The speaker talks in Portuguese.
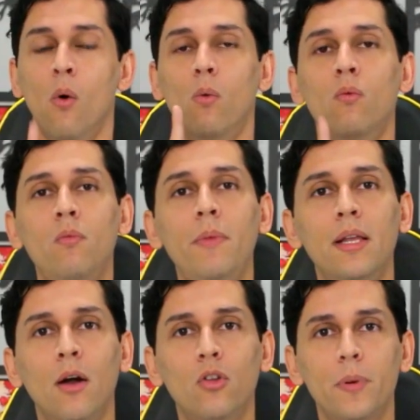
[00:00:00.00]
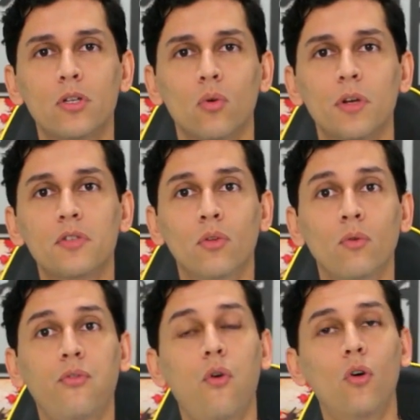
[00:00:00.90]
um milhão de pessoas foram
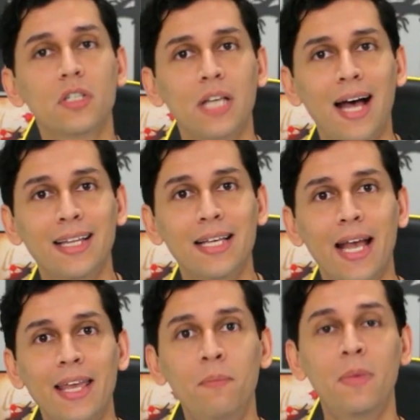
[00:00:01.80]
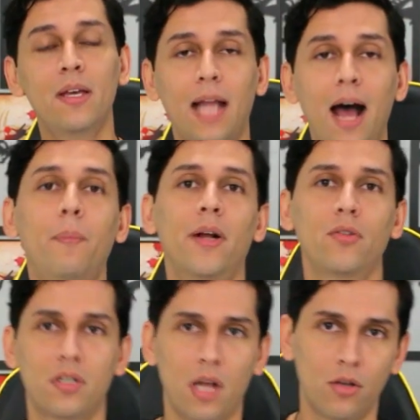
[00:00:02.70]
forçadas a emigrar para os
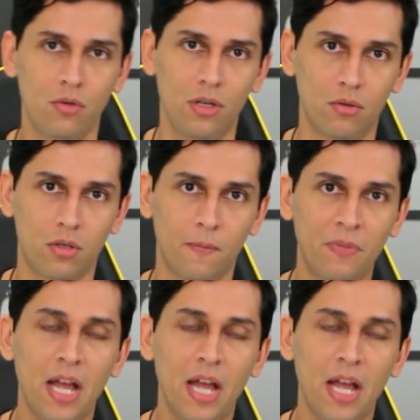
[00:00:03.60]
Estados Unidos